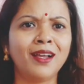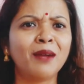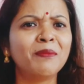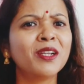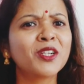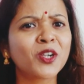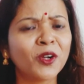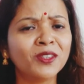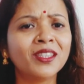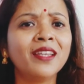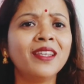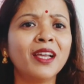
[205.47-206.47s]
আপনার
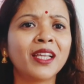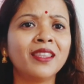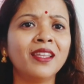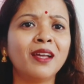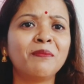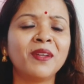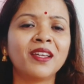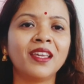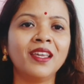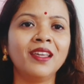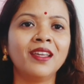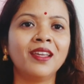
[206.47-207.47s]
সন্তানই একদিন আপনাকে
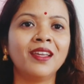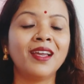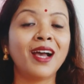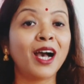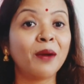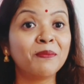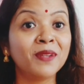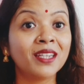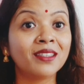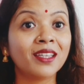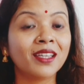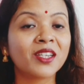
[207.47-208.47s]
আপনার
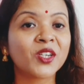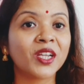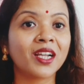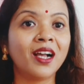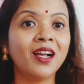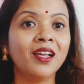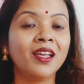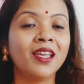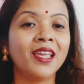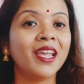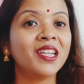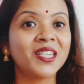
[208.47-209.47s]
থেকে শেখা
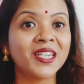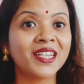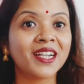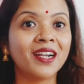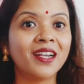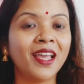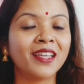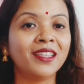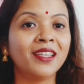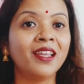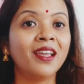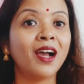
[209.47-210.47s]
এই শিক্ষাটা
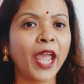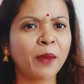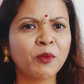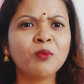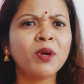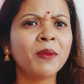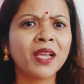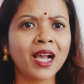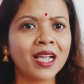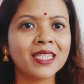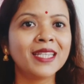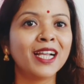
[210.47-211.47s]
একদিন এমনভাবে
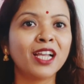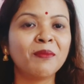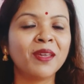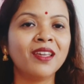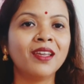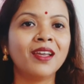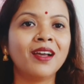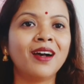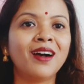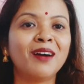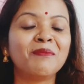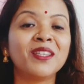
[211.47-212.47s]
কাজে লাগাবে
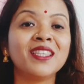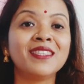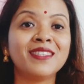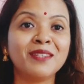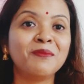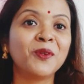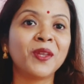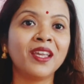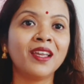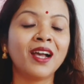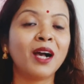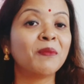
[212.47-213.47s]
আপনাদের জীবনে
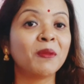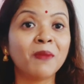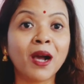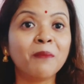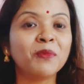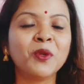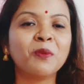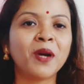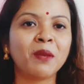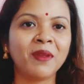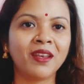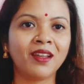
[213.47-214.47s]
আপনি ভাবতেও
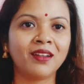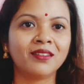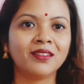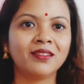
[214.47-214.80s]
পারবেন না